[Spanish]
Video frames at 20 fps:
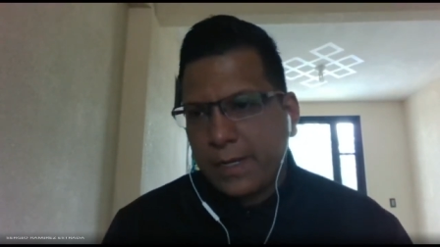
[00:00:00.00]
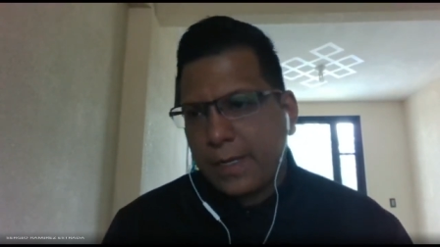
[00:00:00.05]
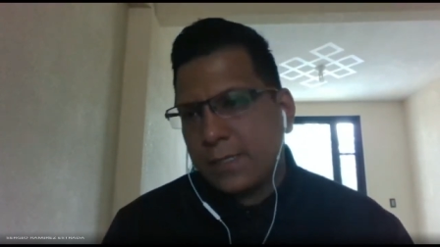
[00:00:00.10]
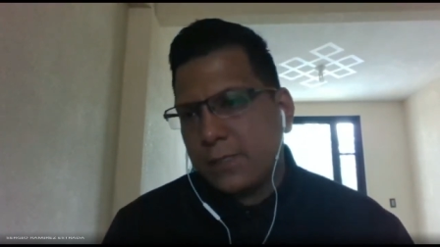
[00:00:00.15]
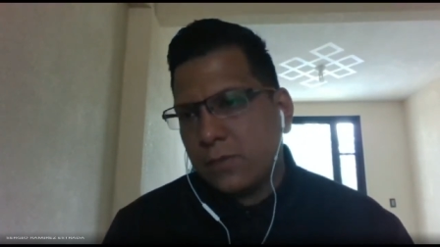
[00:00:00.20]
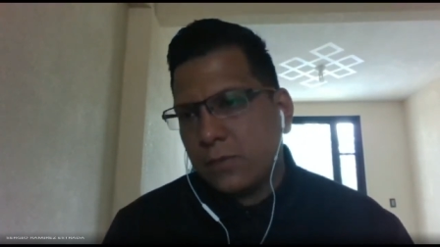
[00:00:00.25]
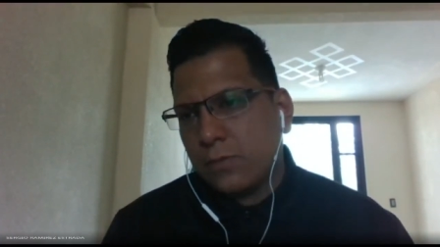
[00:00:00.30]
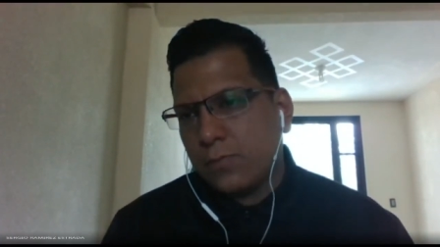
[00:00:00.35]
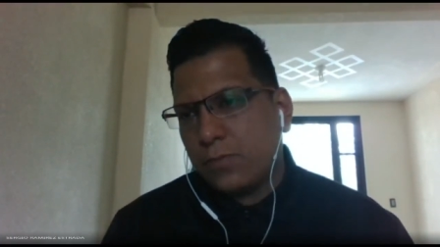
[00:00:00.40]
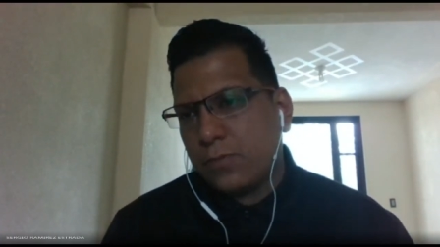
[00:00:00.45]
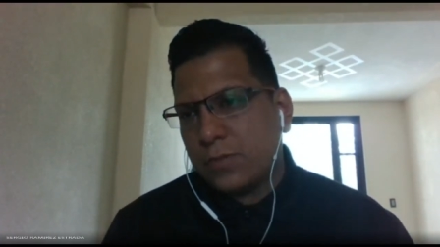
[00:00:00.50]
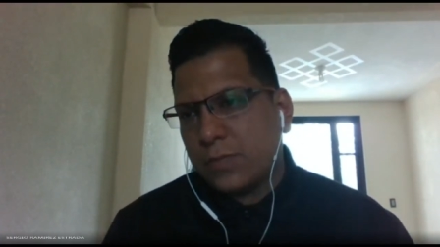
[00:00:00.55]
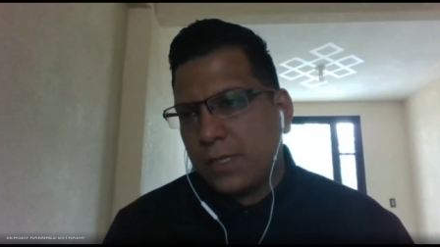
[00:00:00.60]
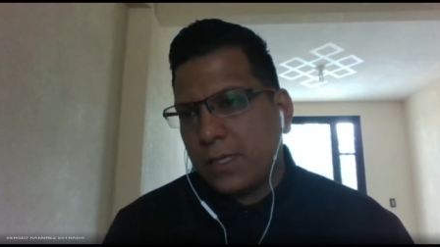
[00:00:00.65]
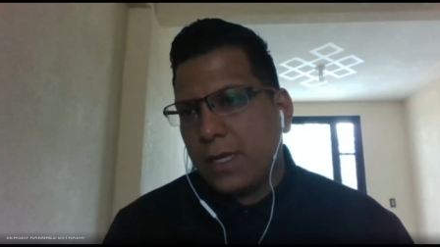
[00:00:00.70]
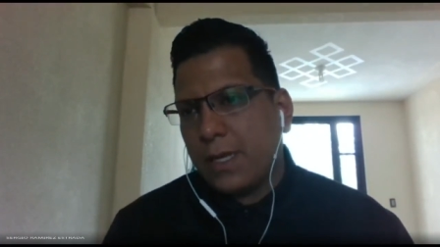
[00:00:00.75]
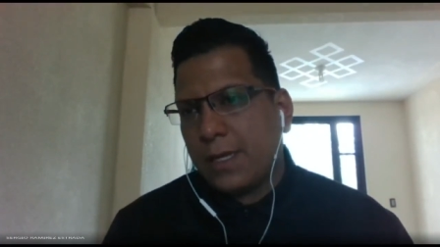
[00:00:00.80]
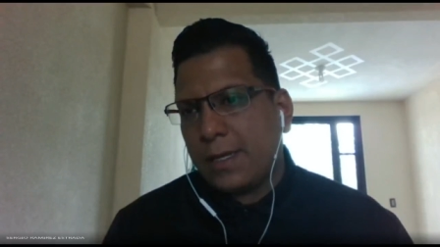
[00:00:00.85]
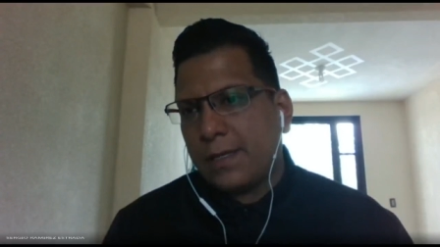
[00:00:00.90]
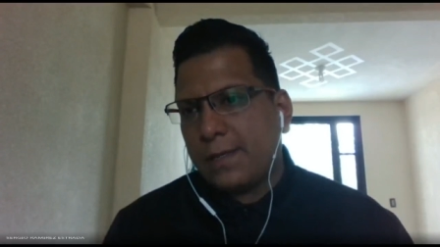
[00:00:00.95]
y eso pues
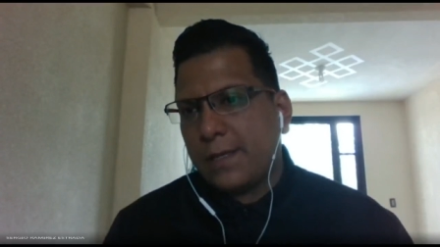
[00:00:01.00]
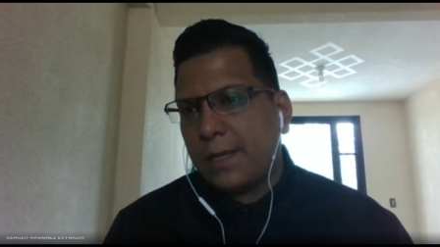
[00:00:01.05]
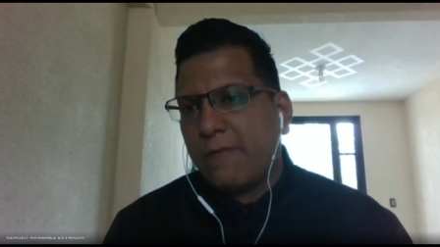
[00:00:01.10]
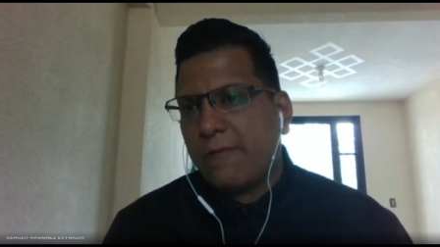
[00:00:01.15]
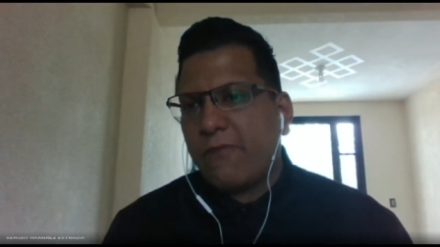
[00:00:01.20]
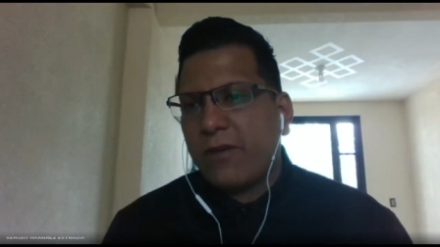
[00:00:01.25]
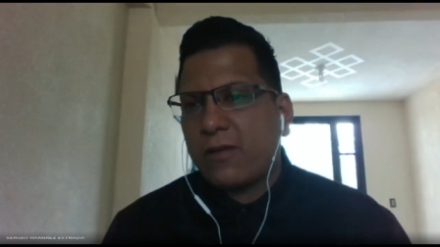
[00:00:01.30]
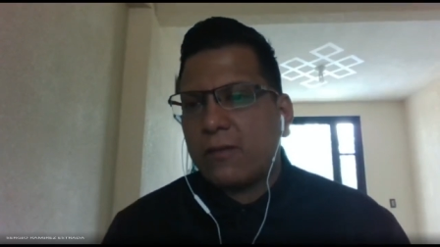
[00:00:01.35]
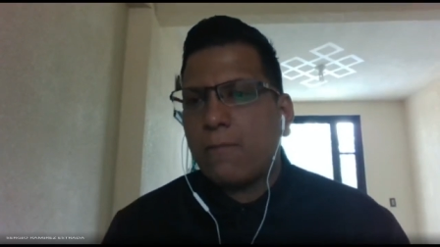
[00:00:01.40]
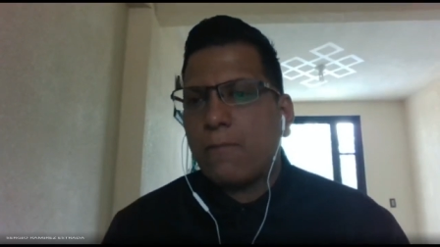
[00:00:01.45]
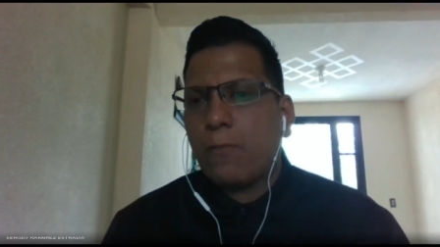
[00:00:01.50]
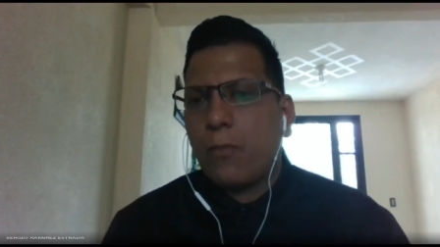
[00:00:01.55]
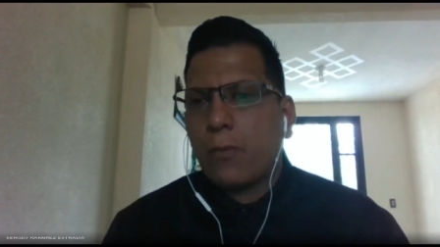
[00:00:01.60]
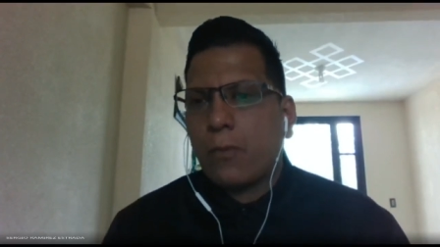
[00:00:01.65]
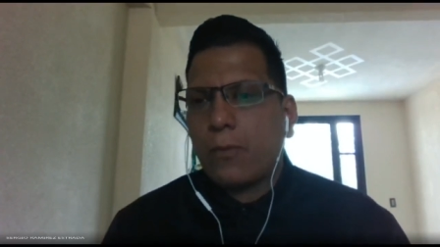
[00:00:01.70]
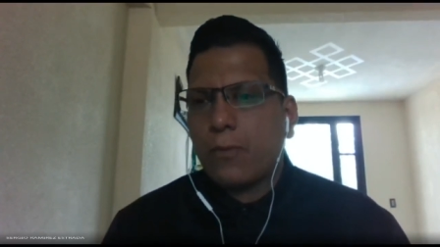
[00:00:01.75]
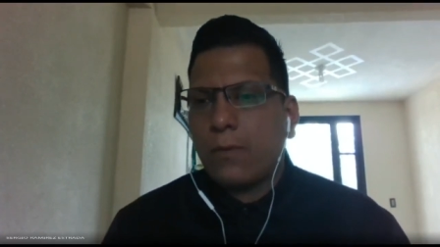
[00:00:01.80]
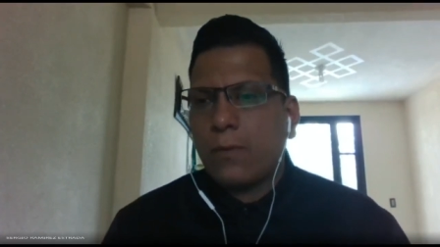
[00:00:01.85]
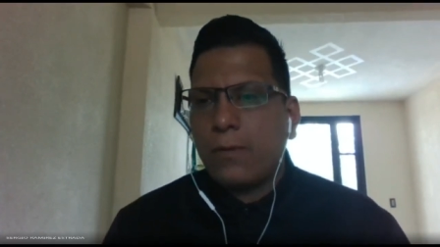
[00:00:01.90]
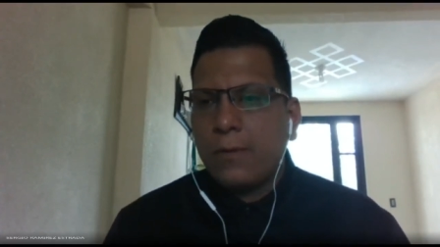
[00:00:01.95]
sí afecta un
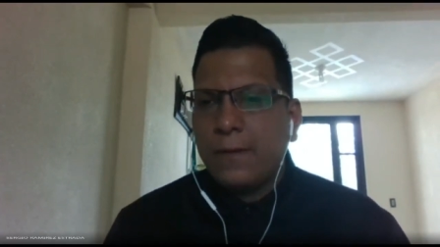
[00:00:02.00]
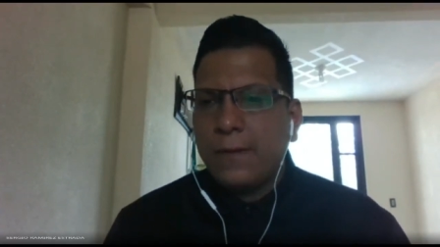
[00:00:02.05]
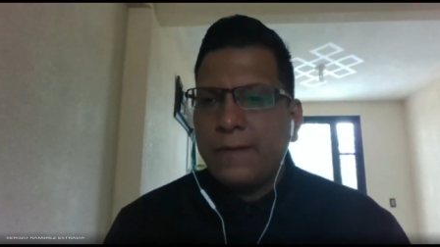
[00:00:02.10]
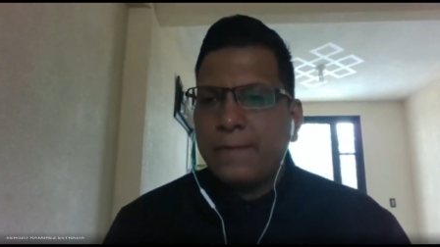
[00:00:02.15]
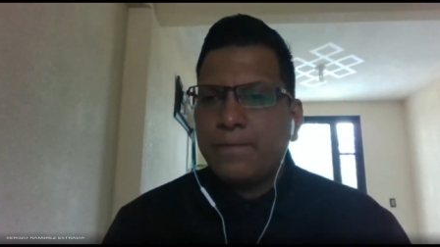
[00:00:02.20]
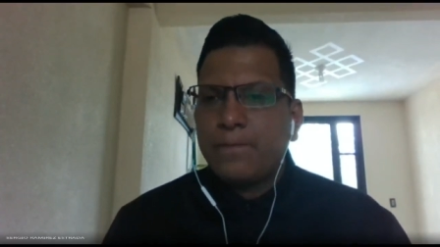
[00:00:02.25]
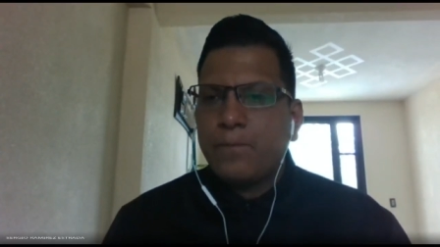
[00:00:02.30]
poco, ¿no?